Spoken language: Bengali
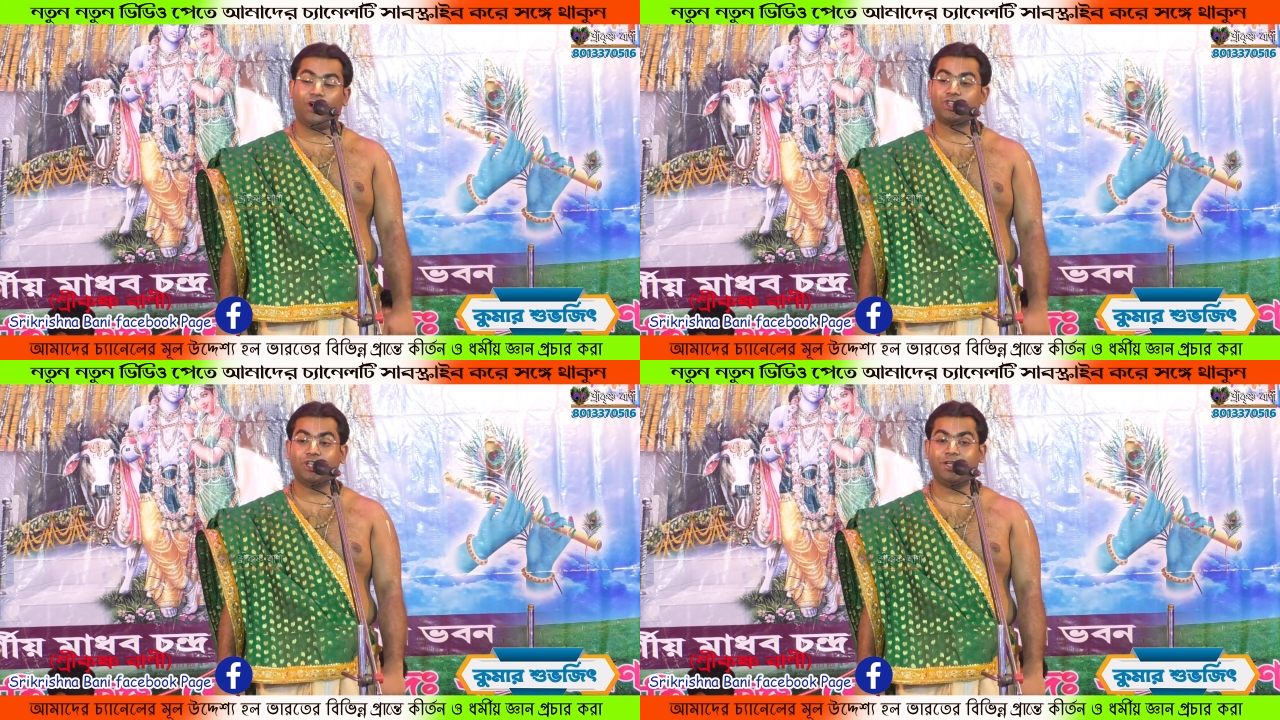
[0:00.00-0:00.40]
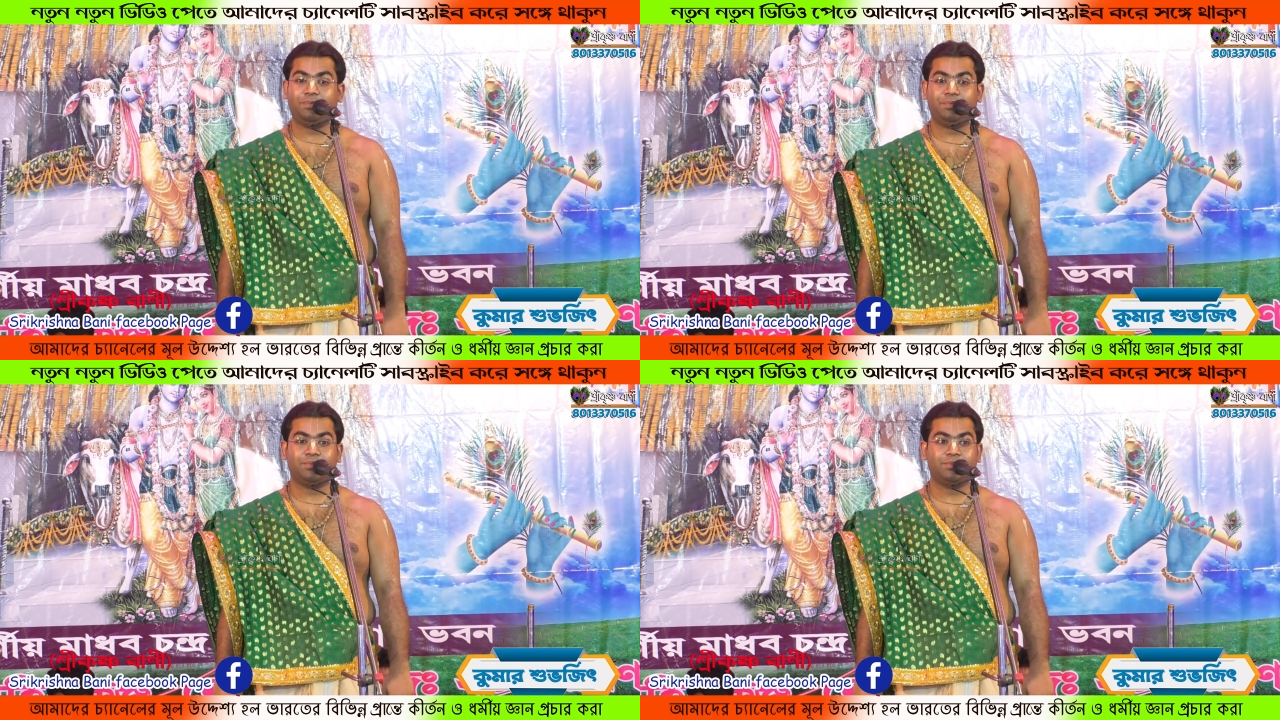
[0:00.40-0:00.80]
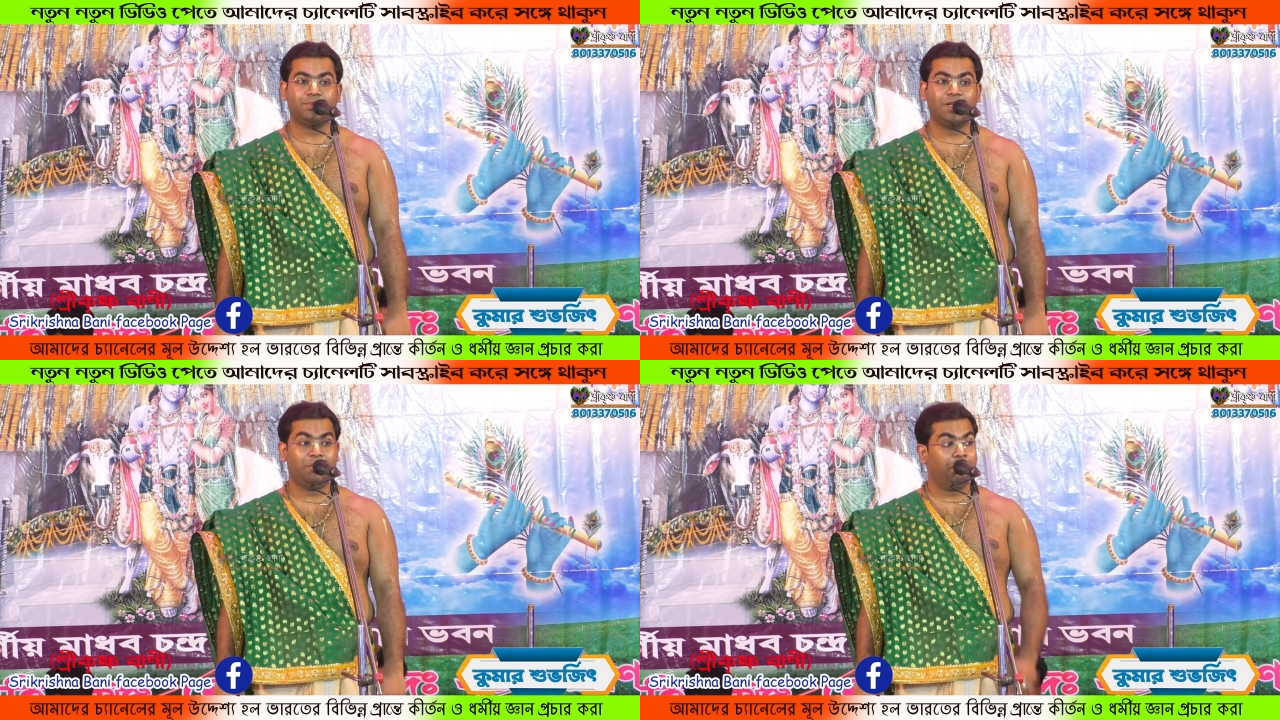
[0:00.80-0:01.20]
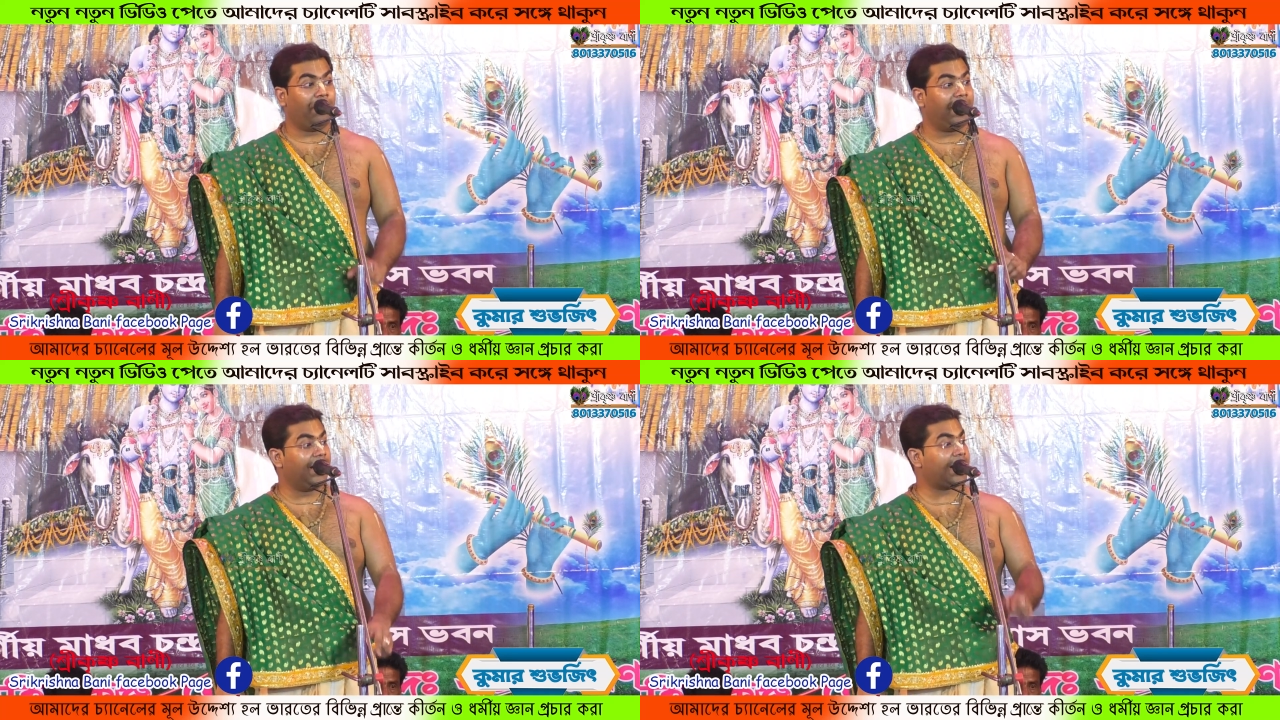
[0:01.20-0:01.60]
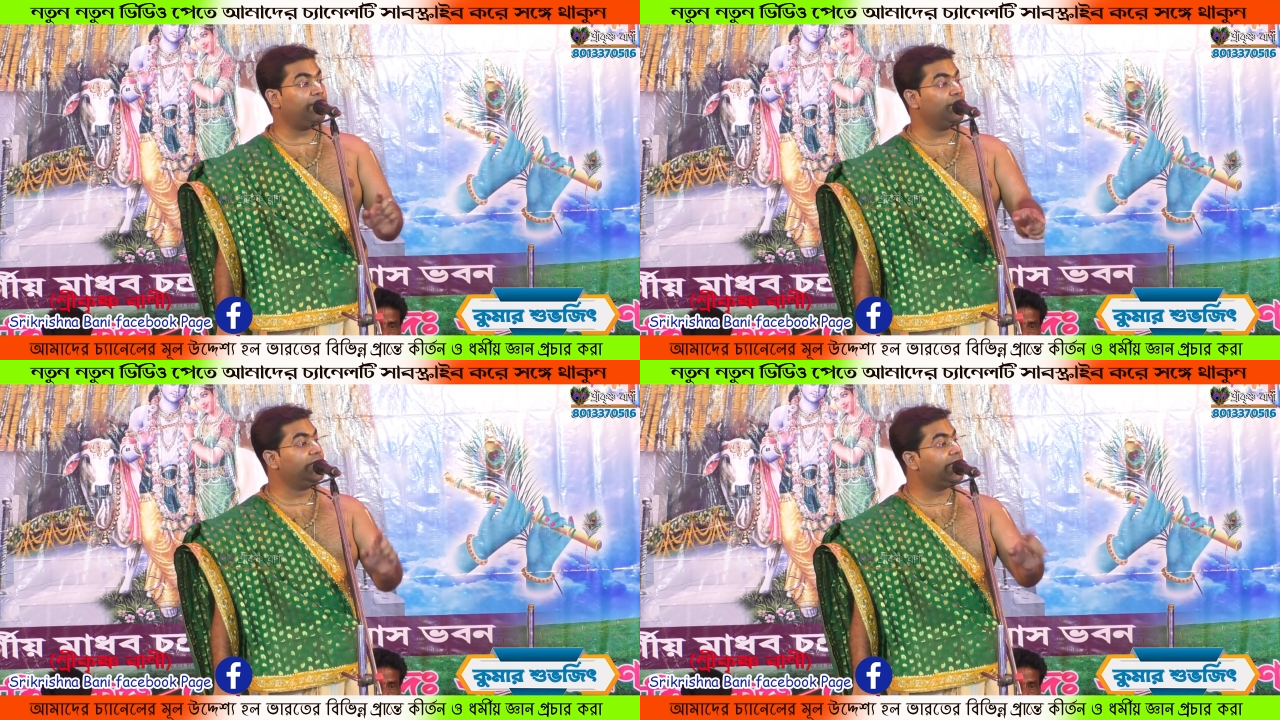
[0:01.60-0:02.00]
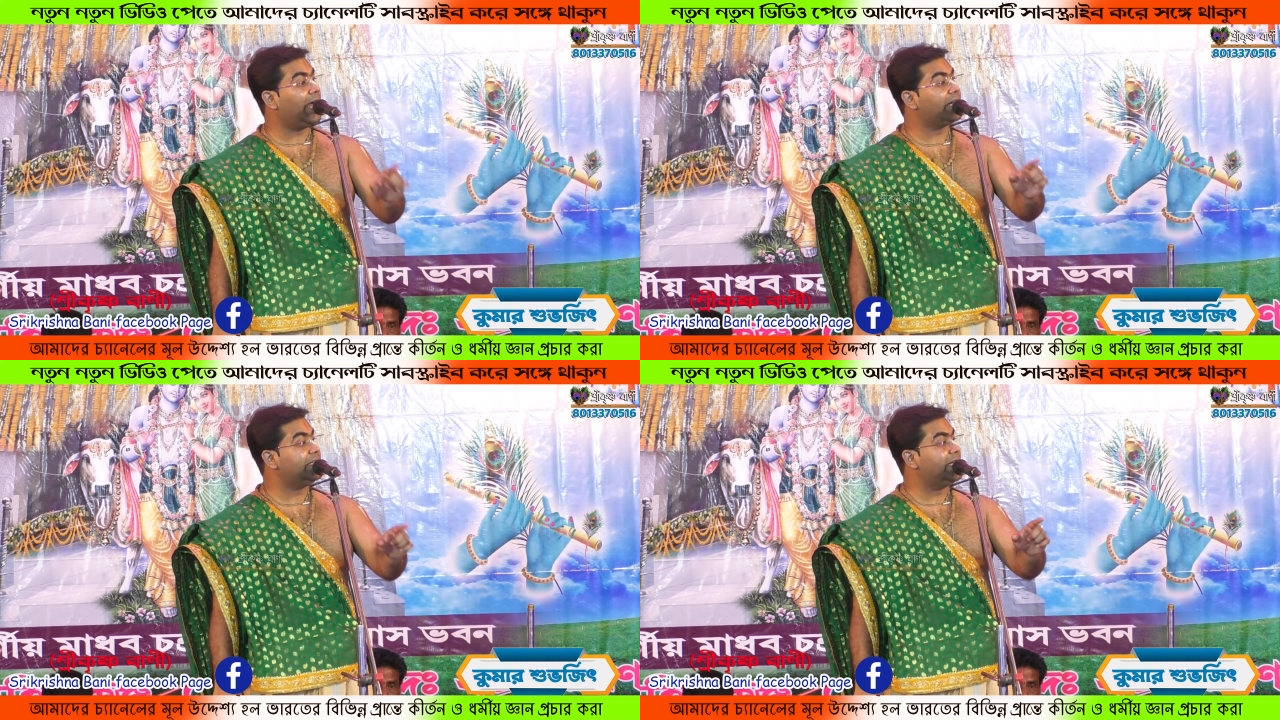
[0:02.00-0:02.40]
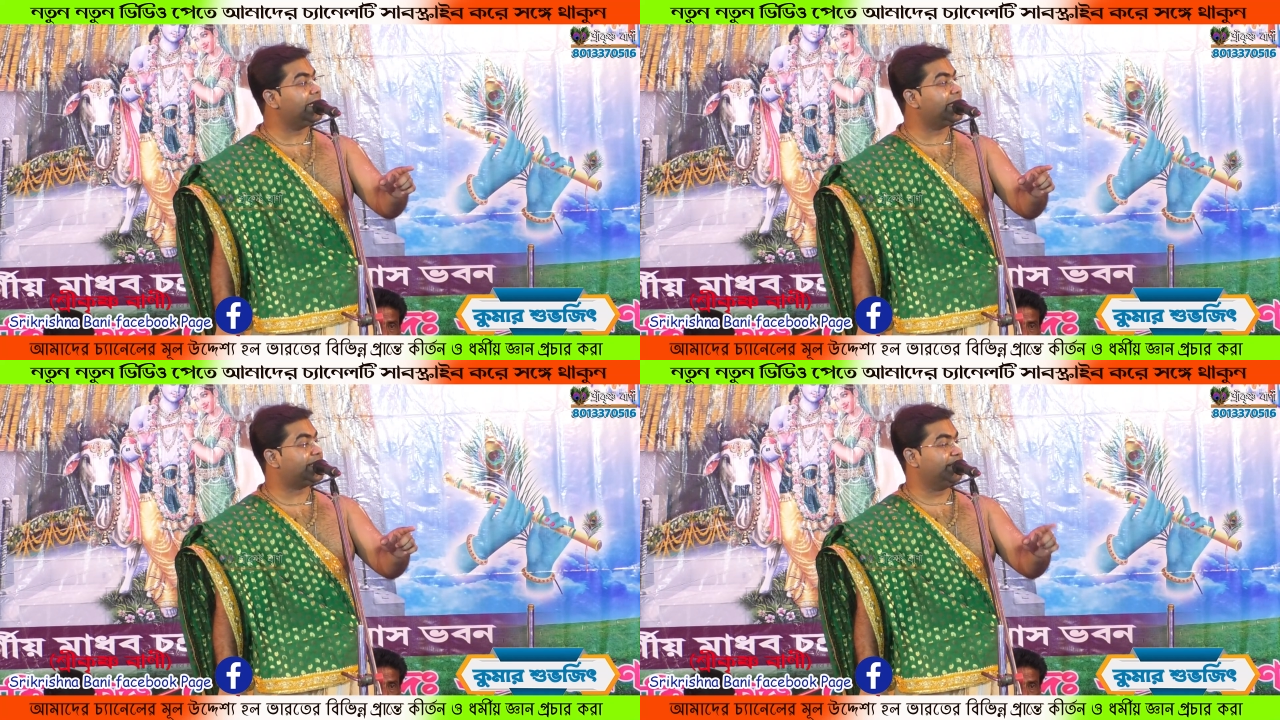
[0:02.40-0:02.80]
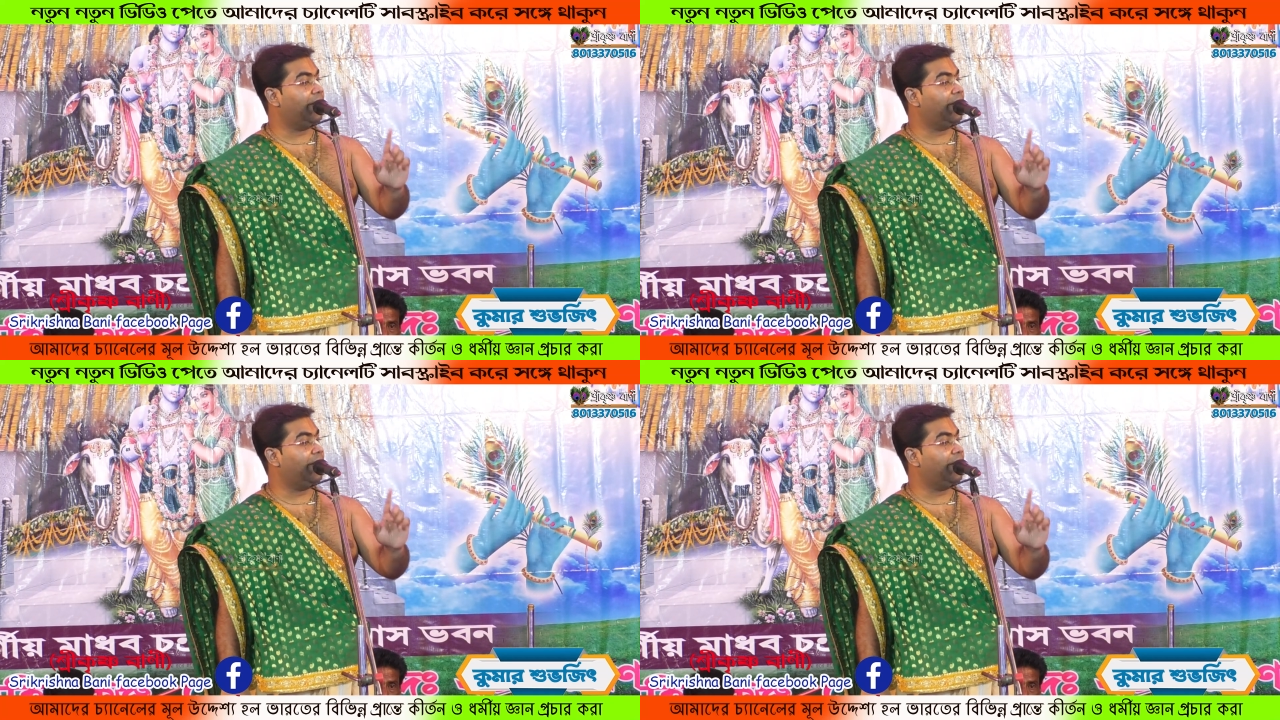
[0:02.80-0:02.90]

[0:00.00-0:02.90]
অতএব মায়াকে আমি অধিকার দিয়ে রেখেছি